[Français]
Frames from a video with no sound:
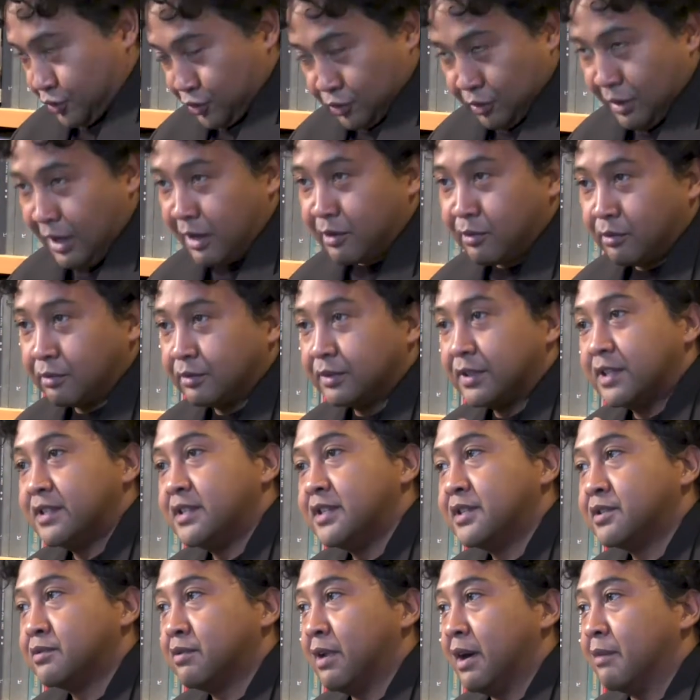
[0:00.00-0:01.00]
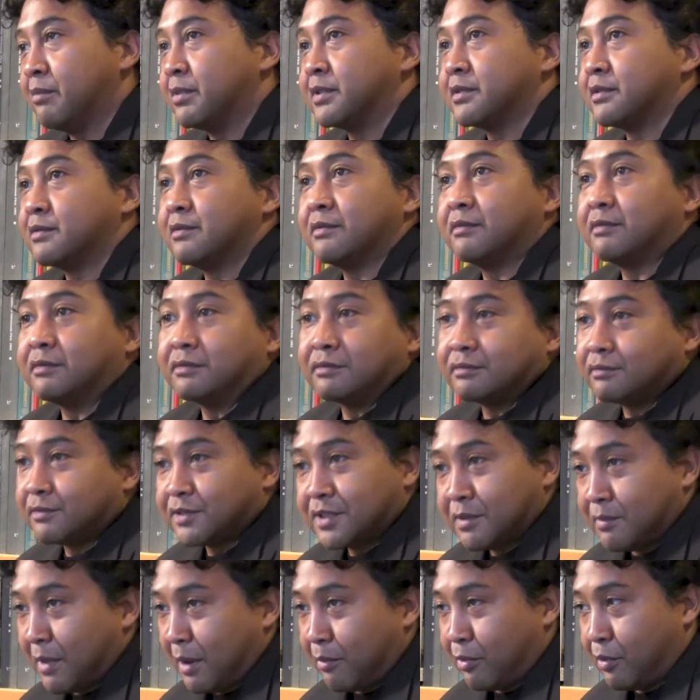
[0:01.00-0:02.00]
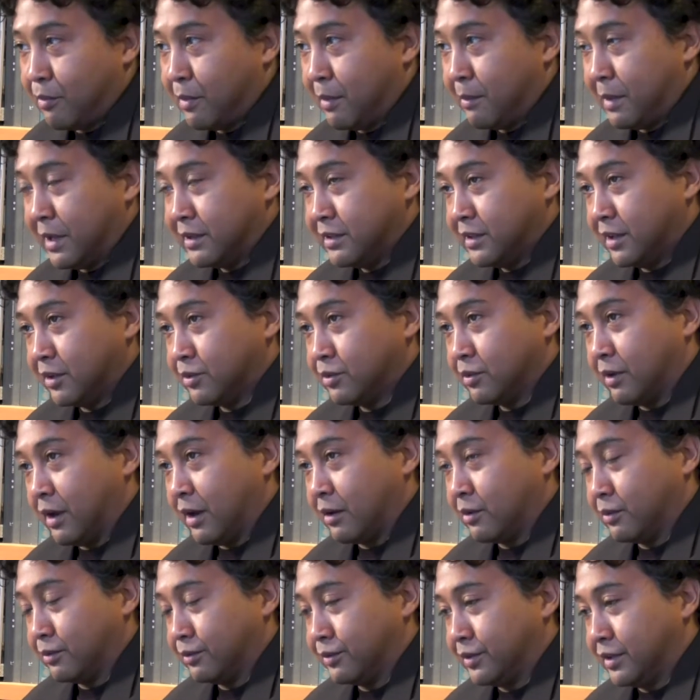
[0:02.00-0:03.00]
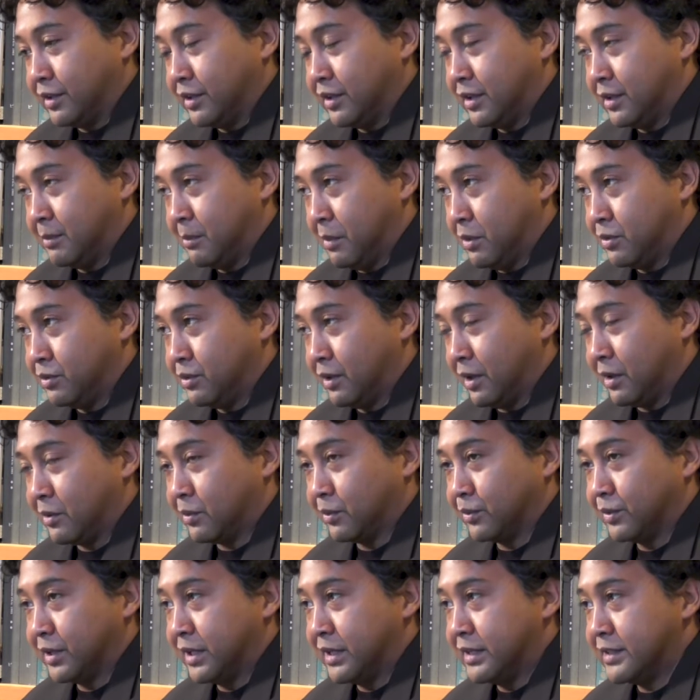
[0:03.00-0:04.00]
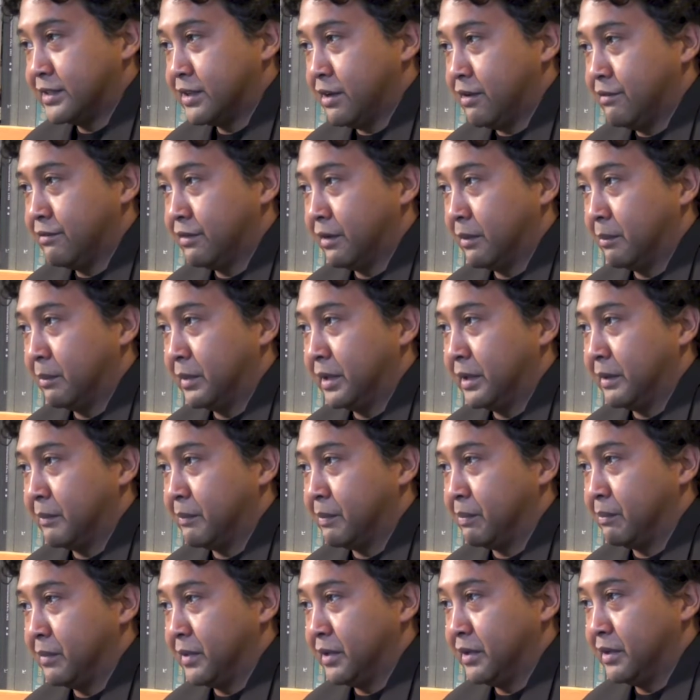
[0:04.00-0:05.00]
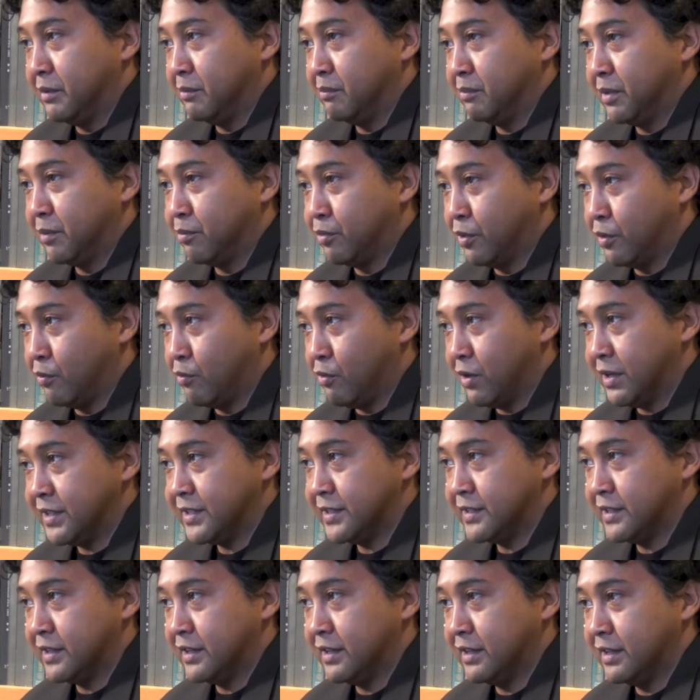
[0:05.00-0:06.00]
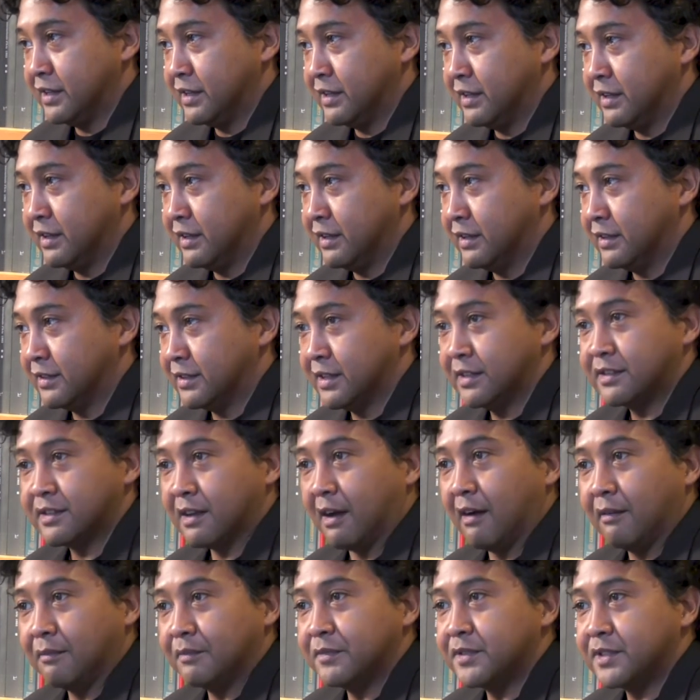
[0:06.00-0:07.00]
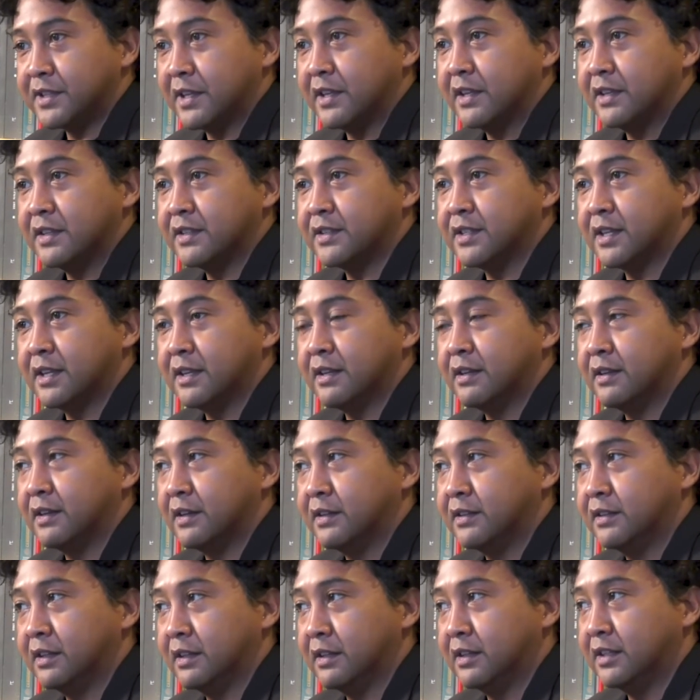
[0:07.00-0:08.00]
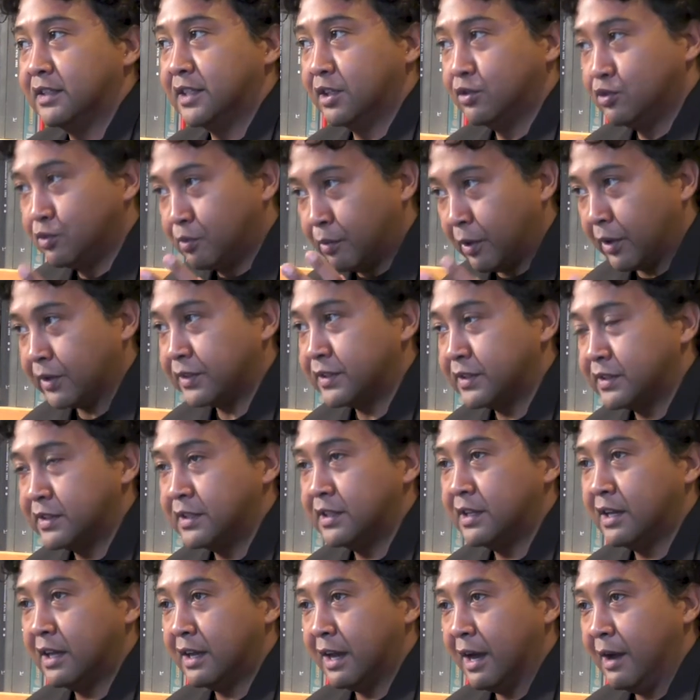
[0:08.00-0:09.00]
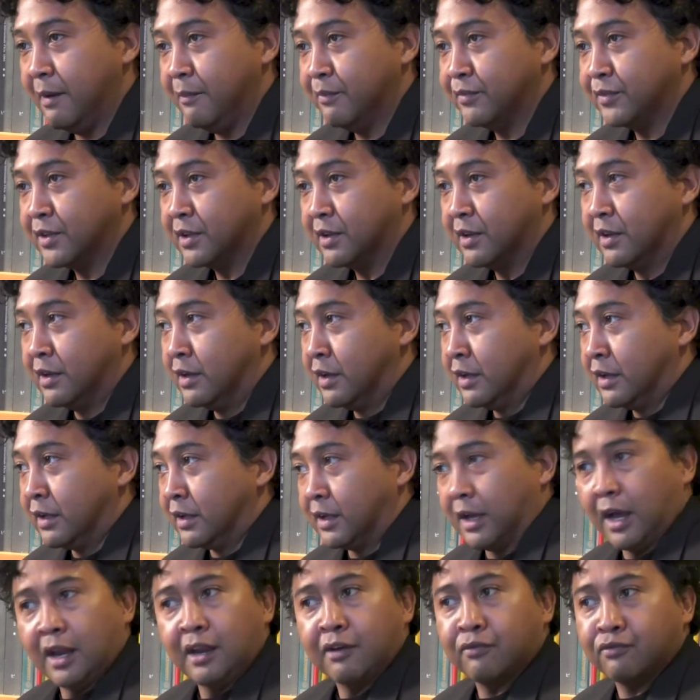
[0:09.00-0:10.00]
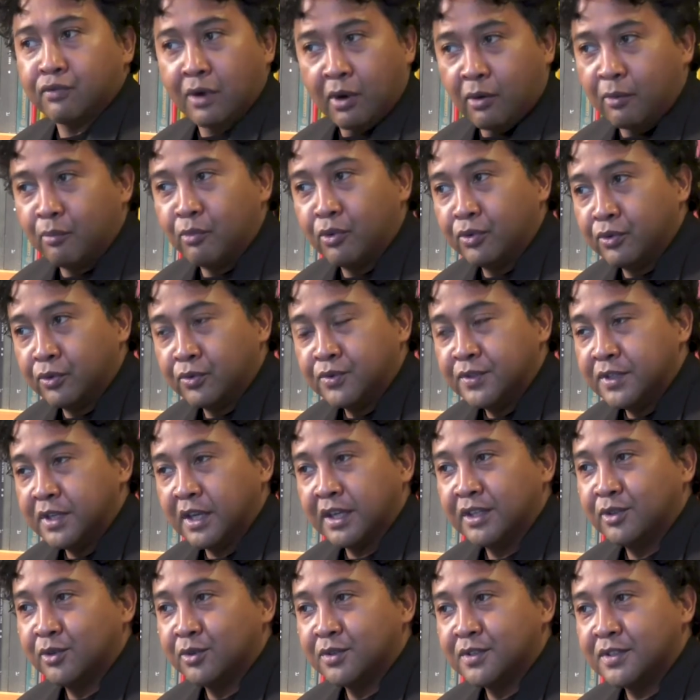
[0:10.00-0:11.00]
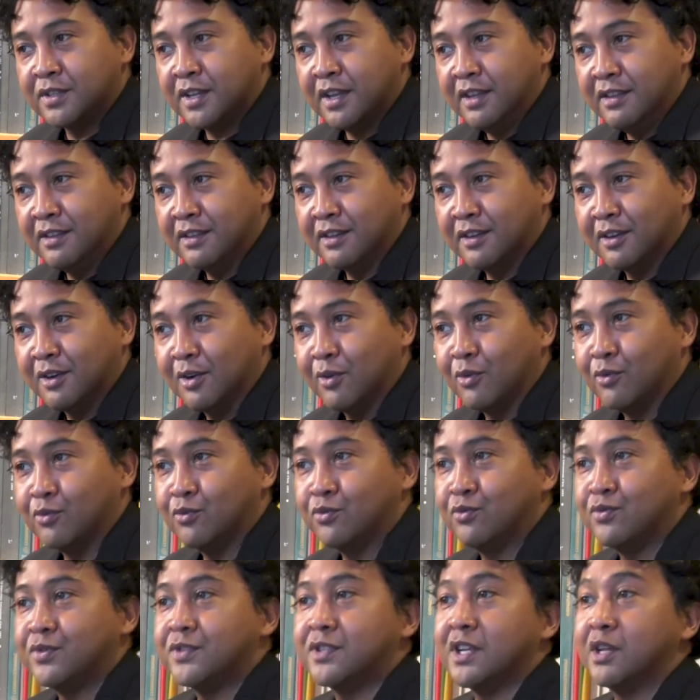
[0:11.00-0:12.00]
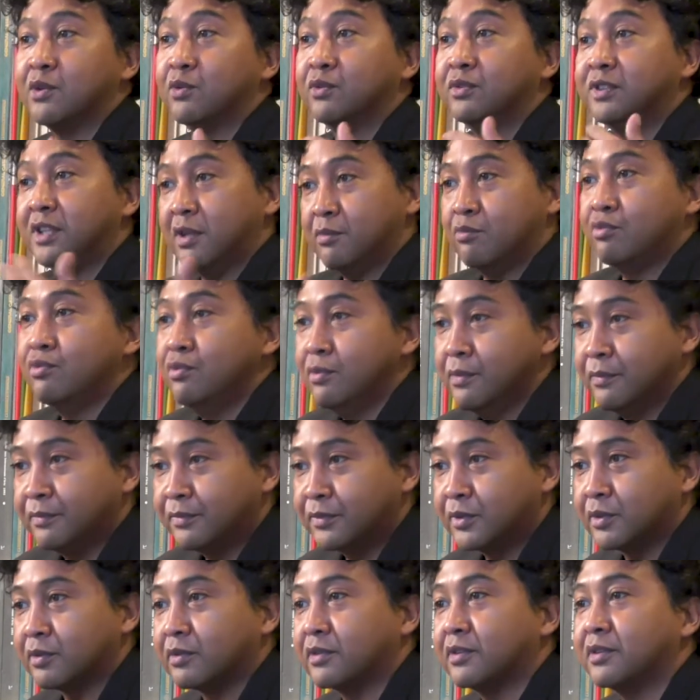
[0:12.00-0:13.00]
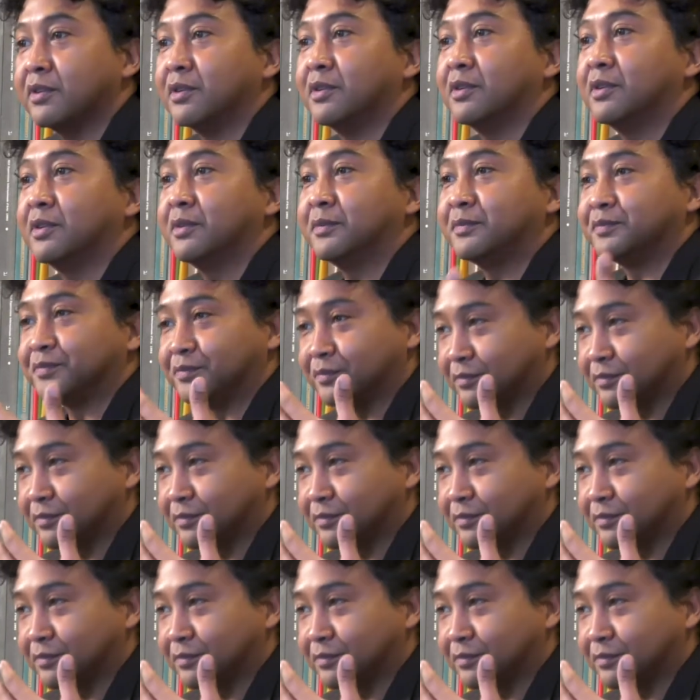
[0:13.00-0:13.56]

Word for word: Je, raconte des histoires parce que c'est un peu ma manière de raconter, euh, de raconter les œuvres, mais, mais, mais pour moi, c'est c'est ça. C'est l'idée du portique, il est là. À la fois, on peut aussi rideau de scène, où c'est le début, donc euh,